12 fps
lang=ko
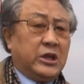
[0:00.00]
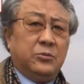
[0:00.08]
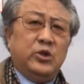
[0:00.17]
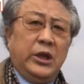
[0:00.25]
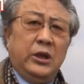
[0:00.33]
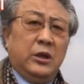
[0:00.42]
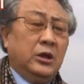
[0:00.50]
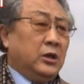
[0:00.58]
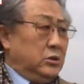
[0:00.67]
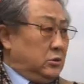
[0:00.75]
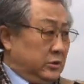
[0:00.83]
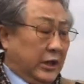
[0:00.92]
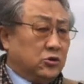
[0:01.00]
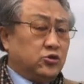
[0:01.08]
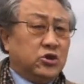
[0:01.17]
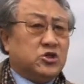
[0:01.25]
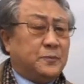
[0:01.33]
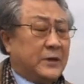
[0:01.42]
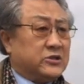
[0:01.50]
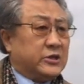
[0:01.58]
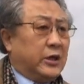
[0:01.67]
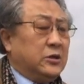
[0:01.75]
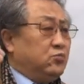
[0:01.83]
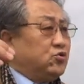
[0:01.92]
때문에 그렇죠. 양쪽에서 파서
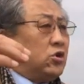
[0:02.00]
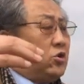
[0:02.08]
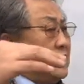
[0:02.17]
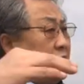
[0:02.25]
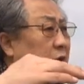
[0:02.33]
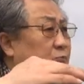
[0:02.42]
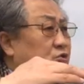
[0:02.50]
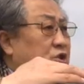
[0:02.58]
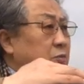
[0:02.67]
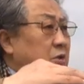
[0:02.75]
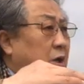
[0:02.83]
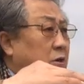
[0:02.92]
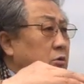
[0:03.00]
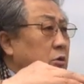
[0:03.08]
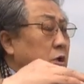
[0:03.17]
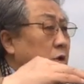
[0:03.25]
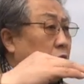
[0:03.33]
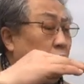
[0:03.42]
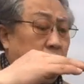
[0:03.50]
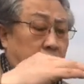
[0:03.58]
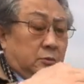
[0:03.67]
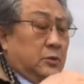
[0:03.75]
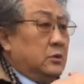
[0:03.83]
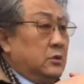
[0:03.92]
아니 무조건 얘다 붙입니다. 그건, 네.
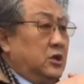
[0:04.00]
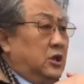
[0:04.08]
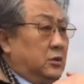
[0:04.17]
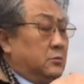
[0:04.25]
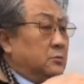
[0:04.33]
그건 일,